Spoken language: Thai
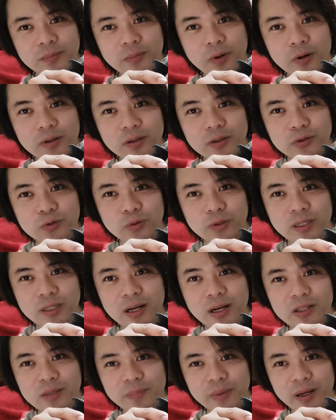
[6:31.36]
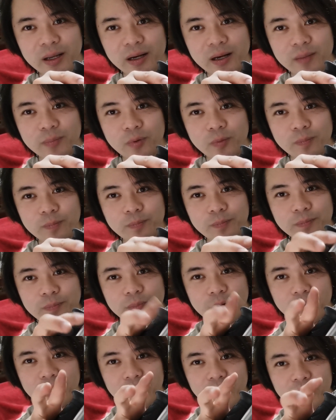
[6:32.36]
พอถึงจุดที่เราจะเปิดคันเร่งปุ๊บ
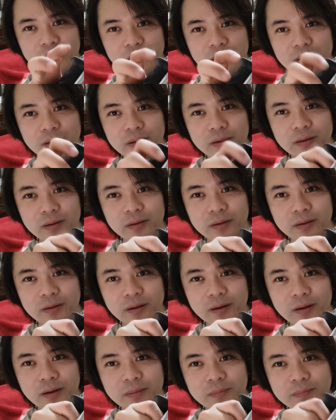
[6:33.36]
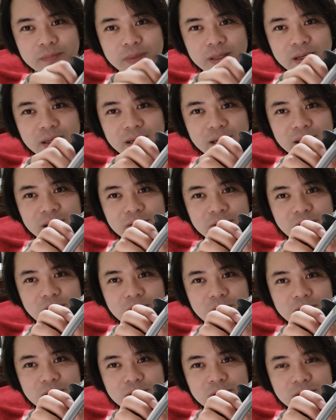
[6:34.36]
ปล่อยแล้วก็บิดคันเร่ง
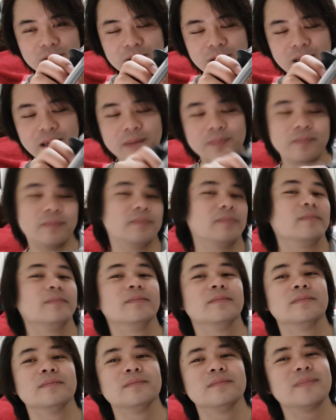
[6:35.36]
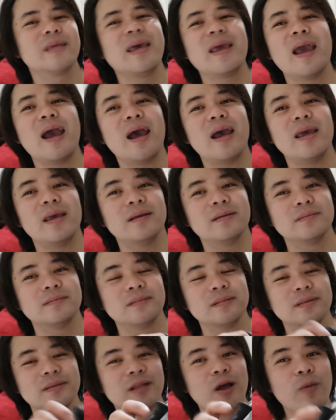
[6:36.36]
ต่อนะครับง่า
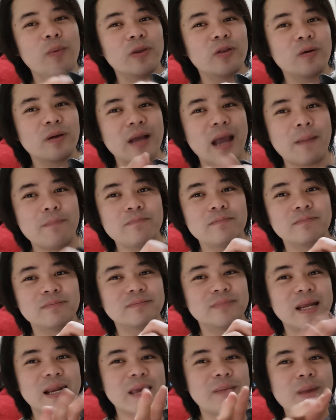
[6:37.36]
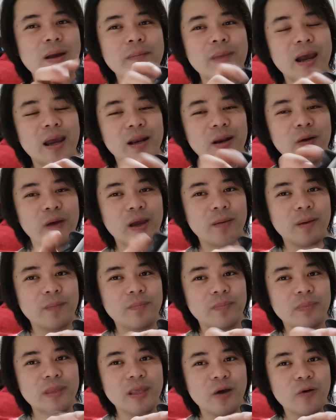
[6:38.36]
ยๆเราไม่ต้องกำอะไรมากมาย เราแค่แบ
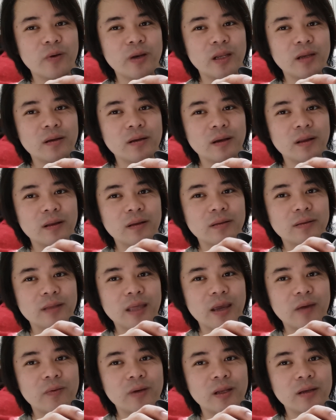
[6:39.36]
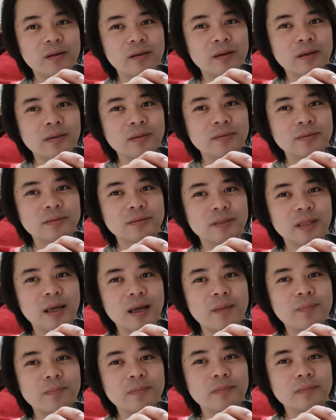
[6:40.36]
บเหนียวไว้นิดนึงเนี่ยแตะไว้นิดนึง
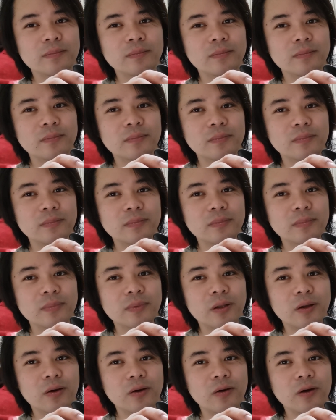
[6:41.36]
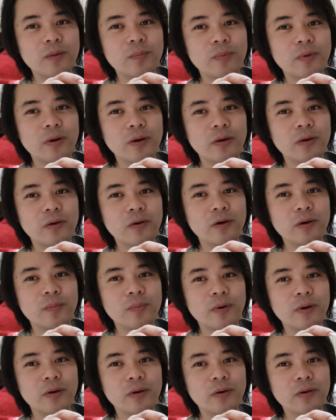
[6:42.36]
นะครับ แล้วค่อย ๆปล่อยค่อ
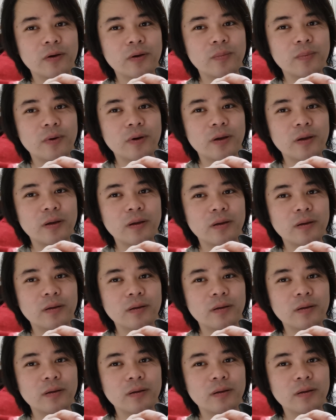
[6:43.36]
ย ๆปล่อยค่อยๆปล่อย